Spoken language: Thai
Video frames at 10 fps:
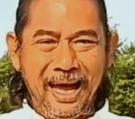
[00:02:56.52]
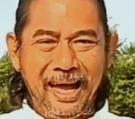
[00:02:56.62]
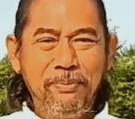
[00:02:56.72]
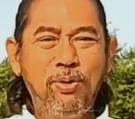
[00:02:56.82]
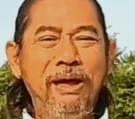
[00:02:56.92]
อั
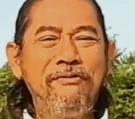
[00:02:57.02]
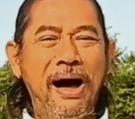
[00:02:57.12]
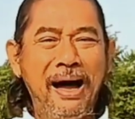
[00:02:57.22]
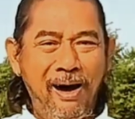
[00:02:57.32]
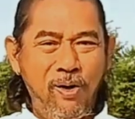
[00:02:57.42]
นนี้พูดให้
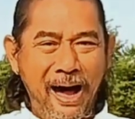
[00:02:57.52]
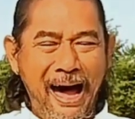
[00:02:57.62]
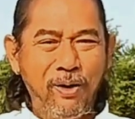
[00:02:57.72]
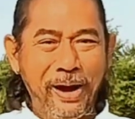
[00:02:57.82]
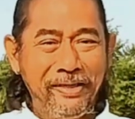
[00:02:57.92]
ฟังค
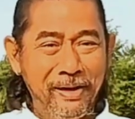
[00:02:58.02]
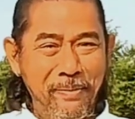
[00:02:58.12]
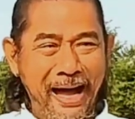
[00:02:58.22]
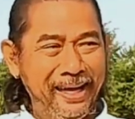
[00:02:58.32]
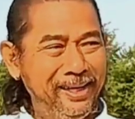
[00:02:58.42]
ร่าวๆในส
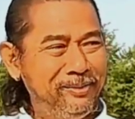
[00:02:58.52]
มัย